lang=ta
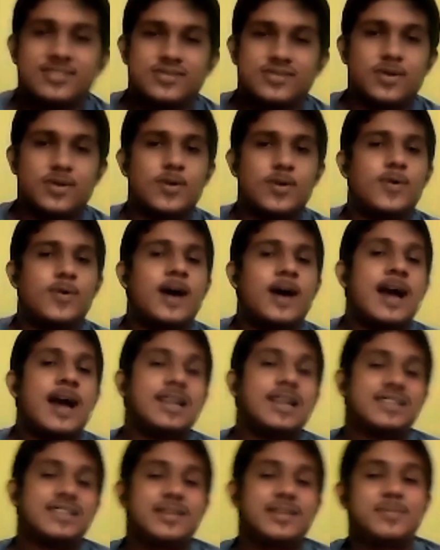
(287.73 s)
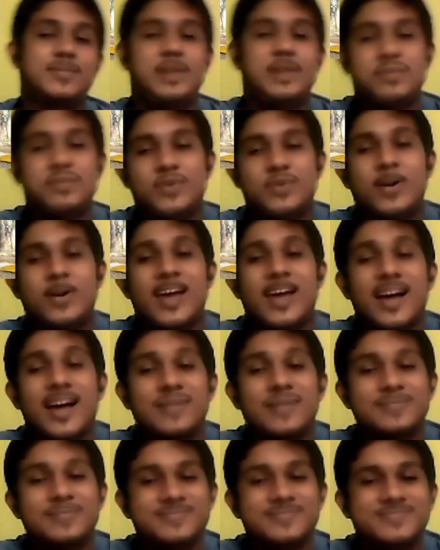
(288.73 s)
சோ அடுத்த மீன்
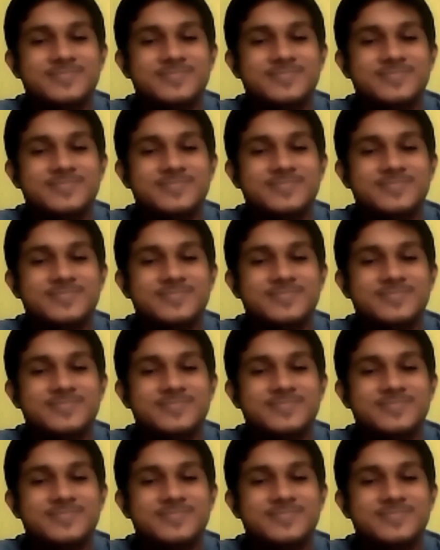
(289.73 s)
போலாம்